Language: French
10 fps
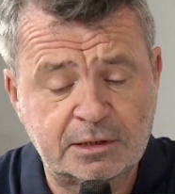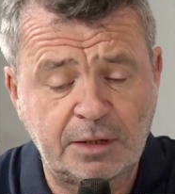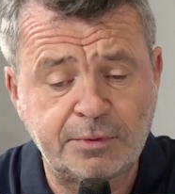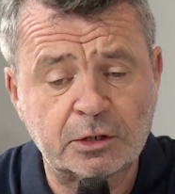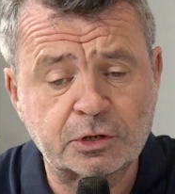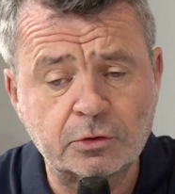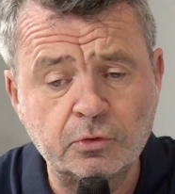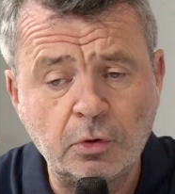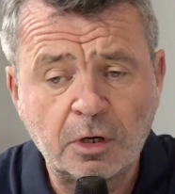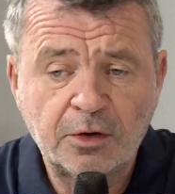très bien chez
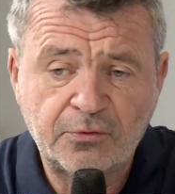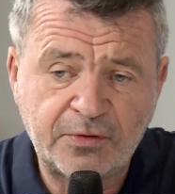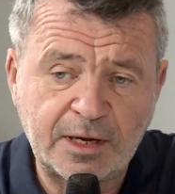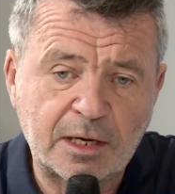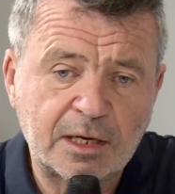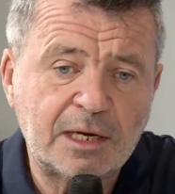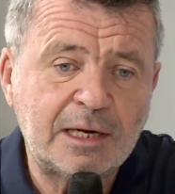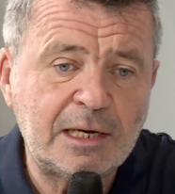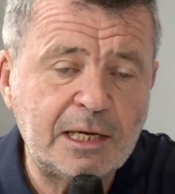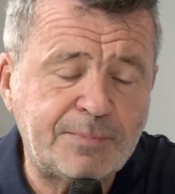nous, vers
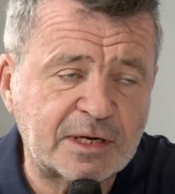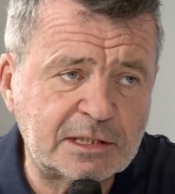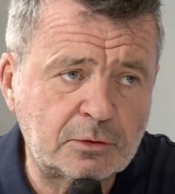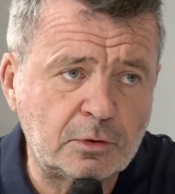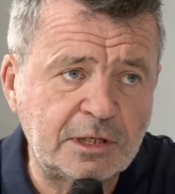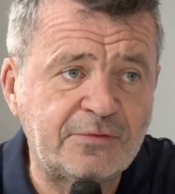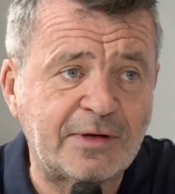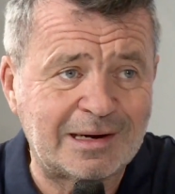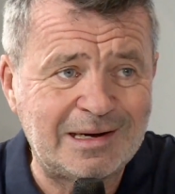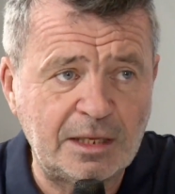les particuliers,
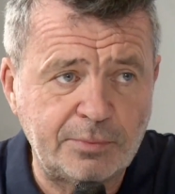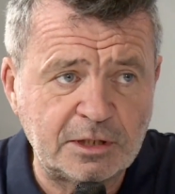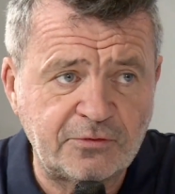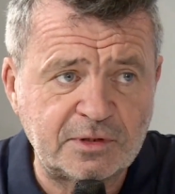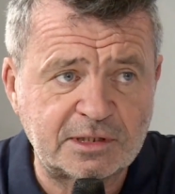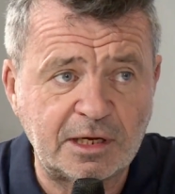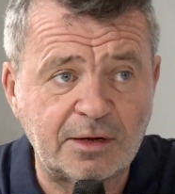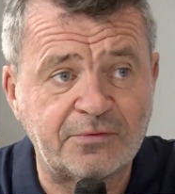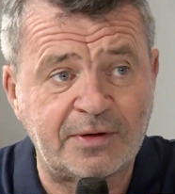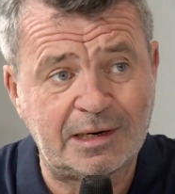vers les
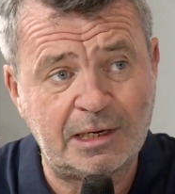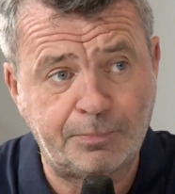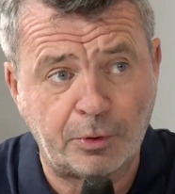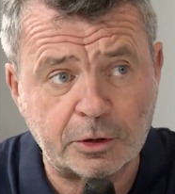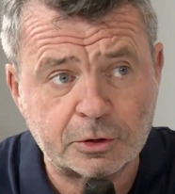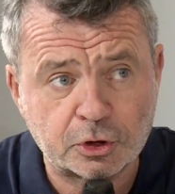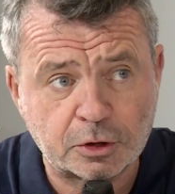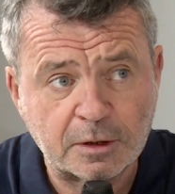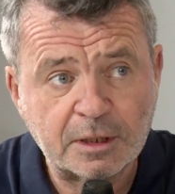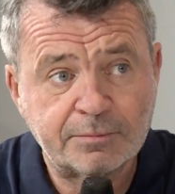bénéficiaires, vers les proches,
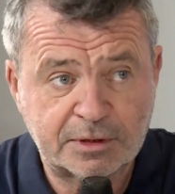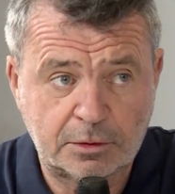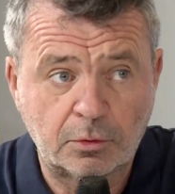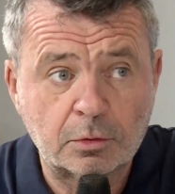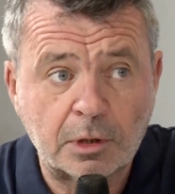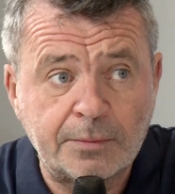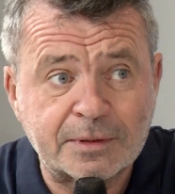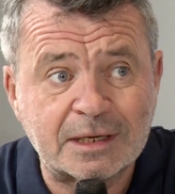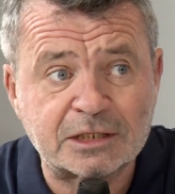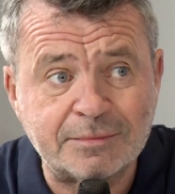parce qu'on ne le
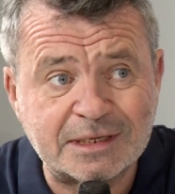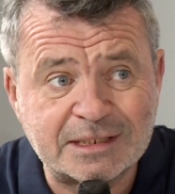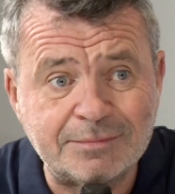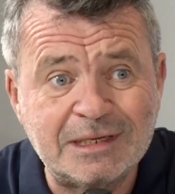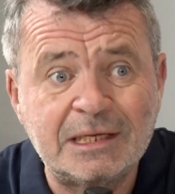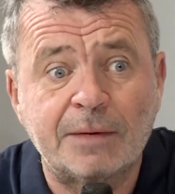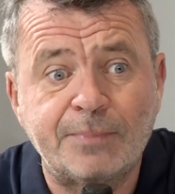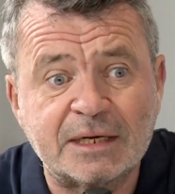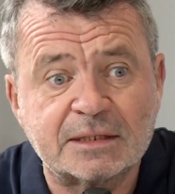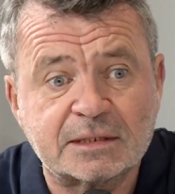répétera jamais assez, mais il n'y a
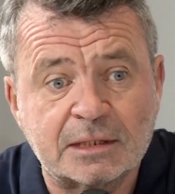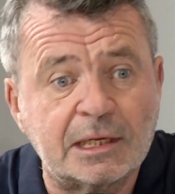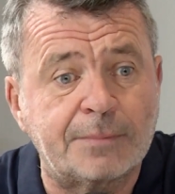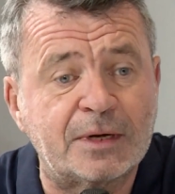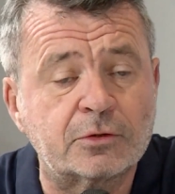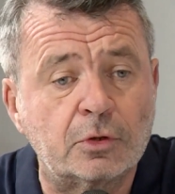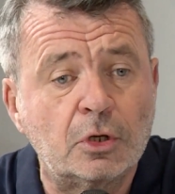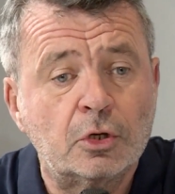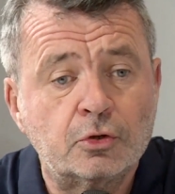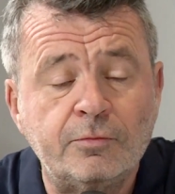pas, il n'y a pas de,
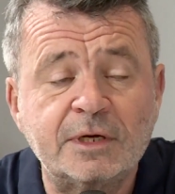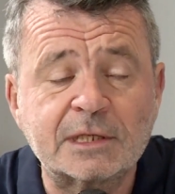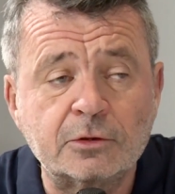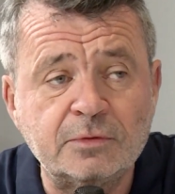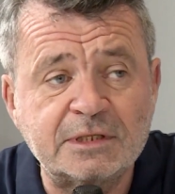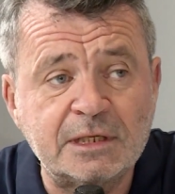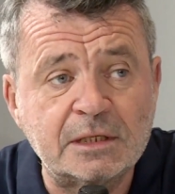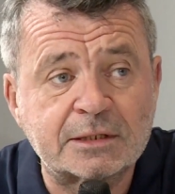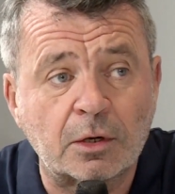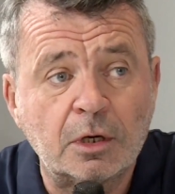maintien à domicile
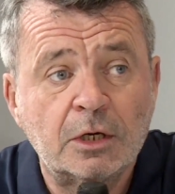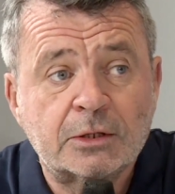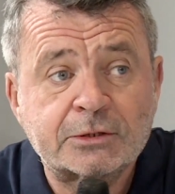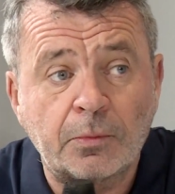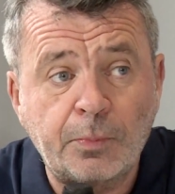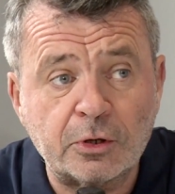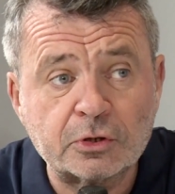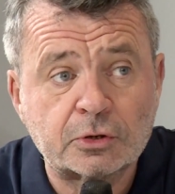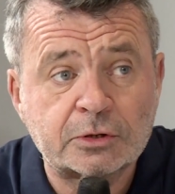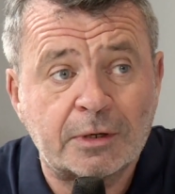sans, sans
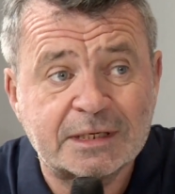proche, sans